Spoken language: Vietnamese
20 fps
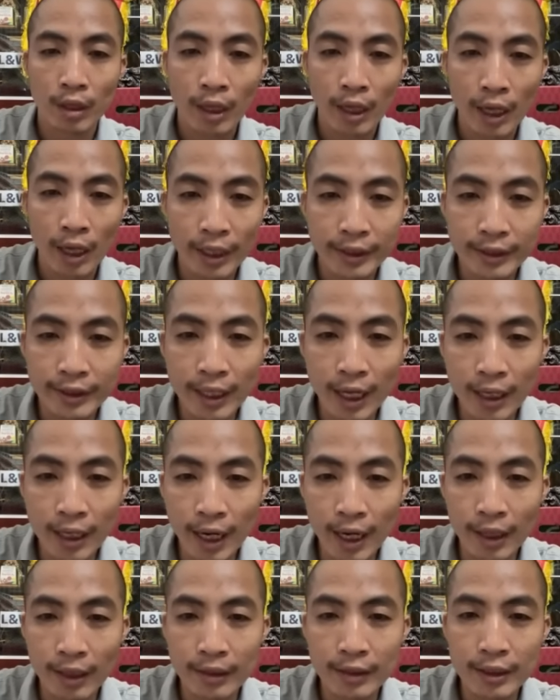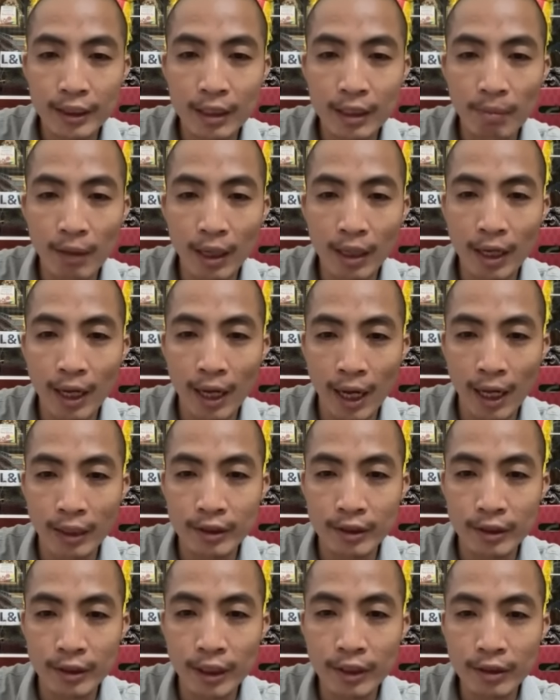à, sang đạm chim ăn hạt
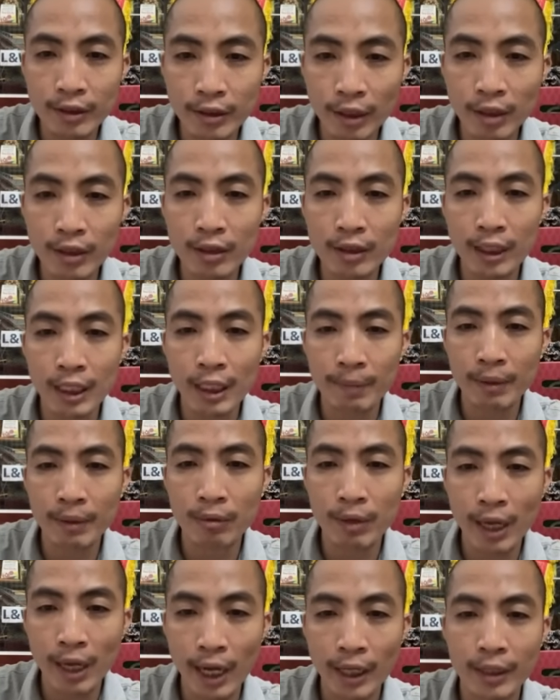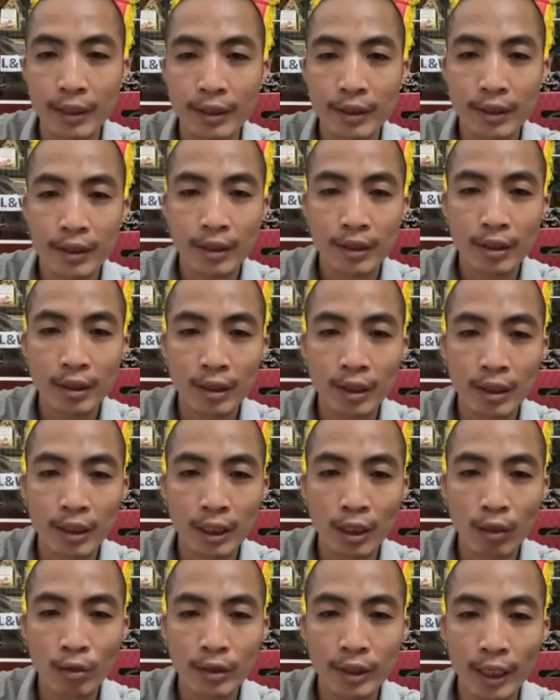dinh dưỡng hiệp đồng nai thì
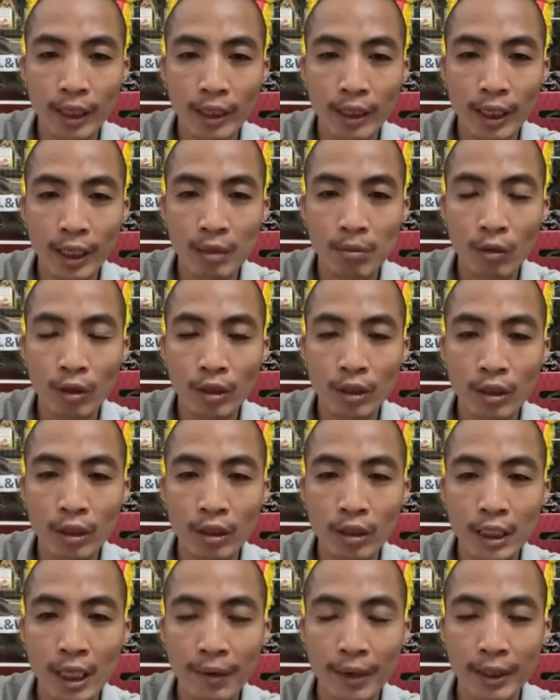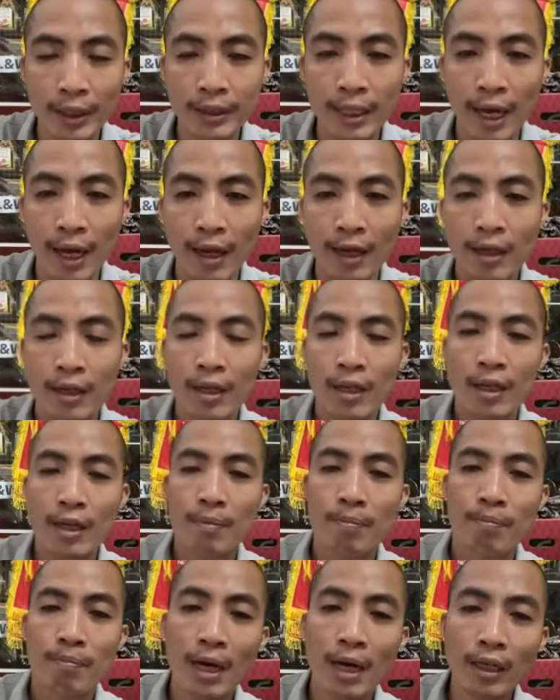điều trái cây mồi tươi sao anh dạ
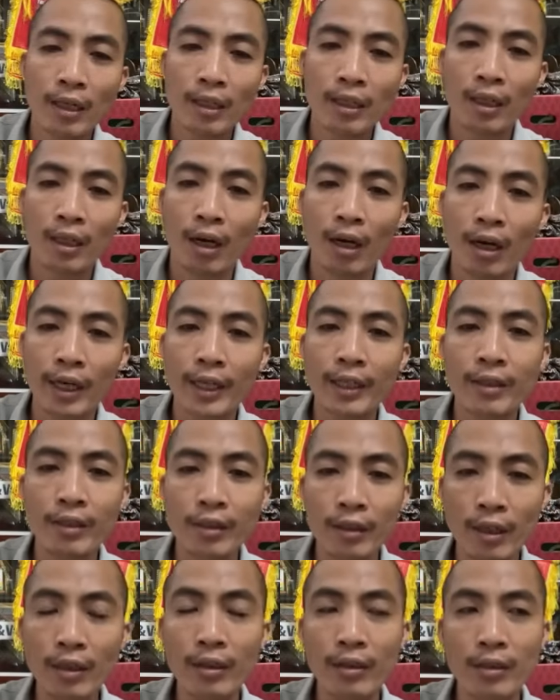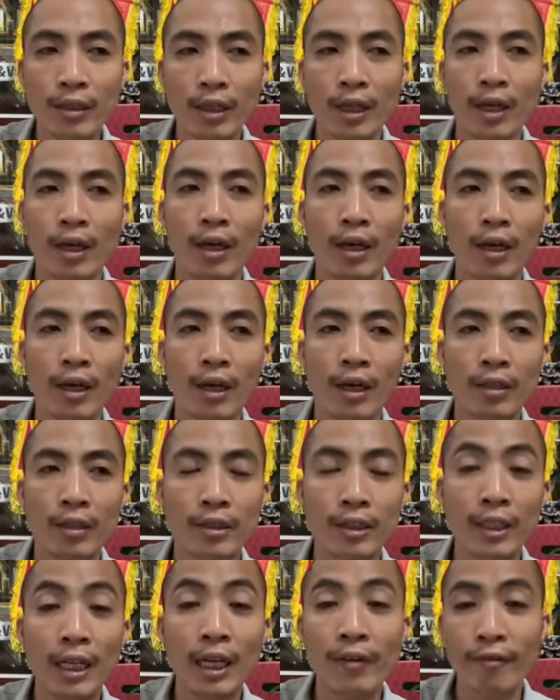bác ơi ở cái ngưỡng à,
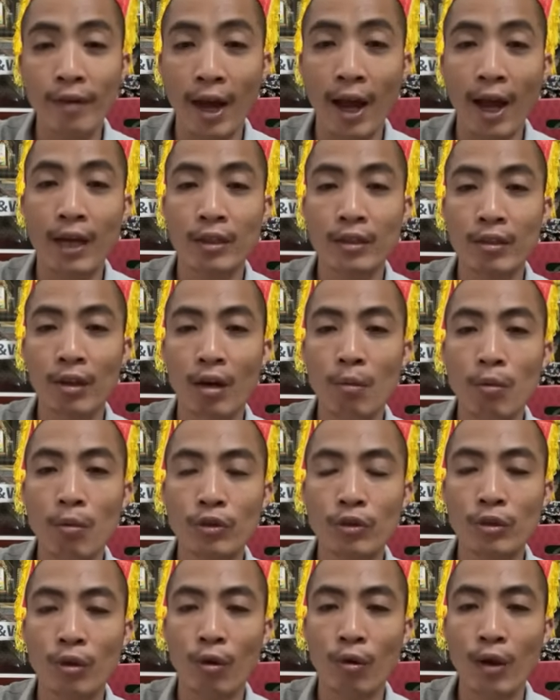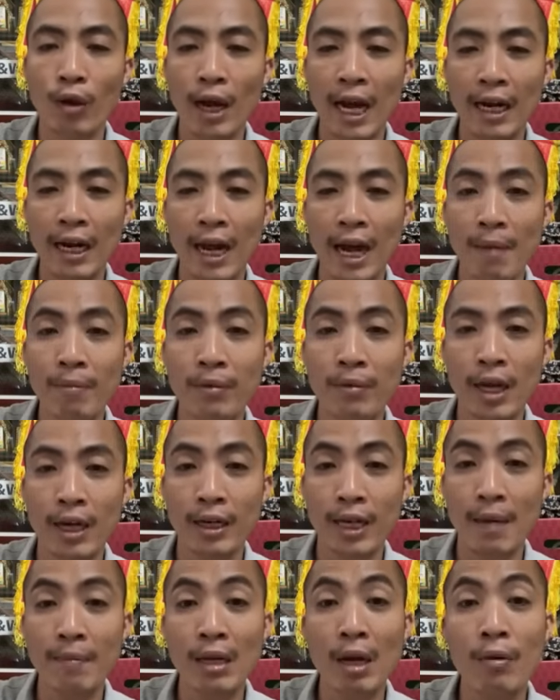tỷ lệ vàng cho một số hàng hàng hàng
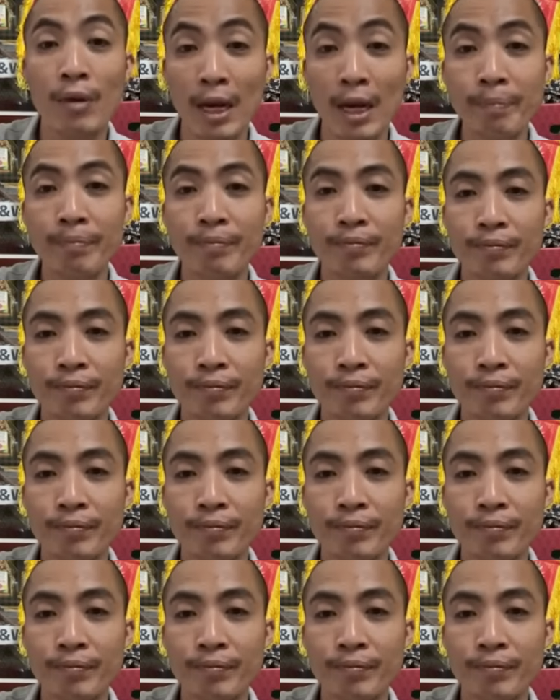cám cao cấp